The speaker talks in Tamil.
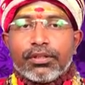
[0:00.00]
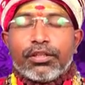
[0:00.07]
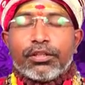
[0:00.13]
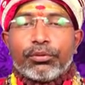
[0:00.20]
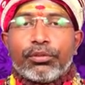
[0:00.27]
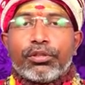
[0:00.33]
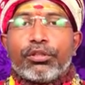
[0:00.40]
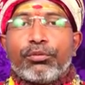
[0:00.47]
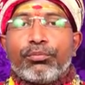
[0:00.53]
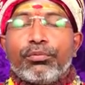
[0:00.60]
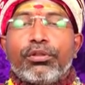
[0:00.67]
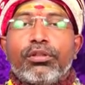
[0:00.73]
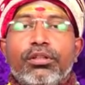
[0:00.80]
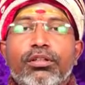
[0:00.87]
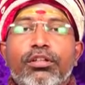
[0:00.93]
அதோட ரொம்ப
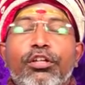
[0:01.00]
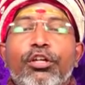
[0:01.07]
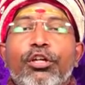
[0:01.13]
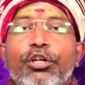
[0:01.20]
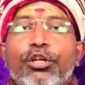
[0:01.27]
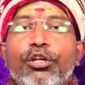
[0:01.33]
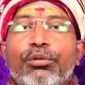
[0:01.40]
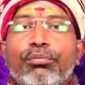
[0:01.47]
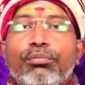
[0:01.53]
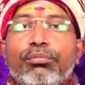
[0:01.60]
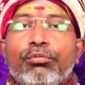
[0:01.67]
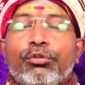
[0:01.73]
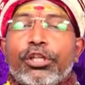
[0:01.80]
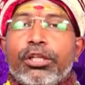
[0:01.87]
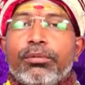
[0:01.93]

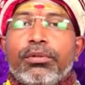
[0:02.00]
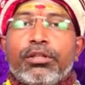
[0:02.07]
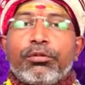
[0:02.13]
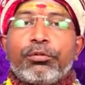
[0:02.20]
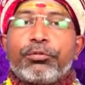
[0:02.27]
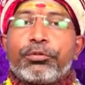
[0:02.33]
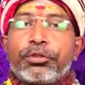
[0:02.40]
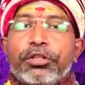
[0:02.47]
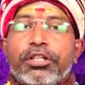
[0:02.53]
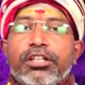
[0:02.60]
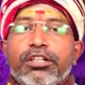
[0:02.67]
முக்கியமான ஒரு விஷயம்